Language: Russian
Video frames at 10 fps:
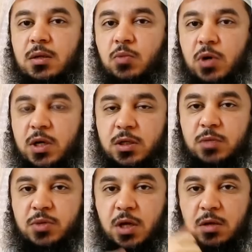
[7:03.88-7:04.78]
привязан
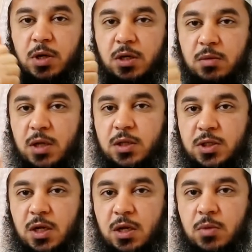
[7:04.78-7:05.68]
Ибрагим, алейхиссалям,
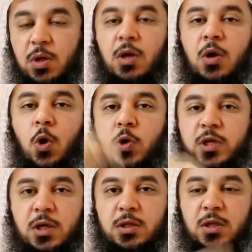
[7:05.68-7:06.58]
сгорели,
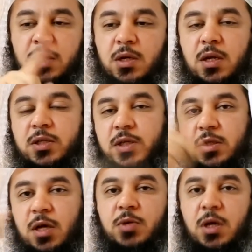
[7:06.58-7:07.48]
потому что они не
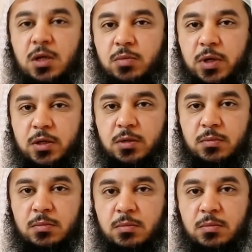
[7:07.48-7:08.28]
являются частью Ибрагима.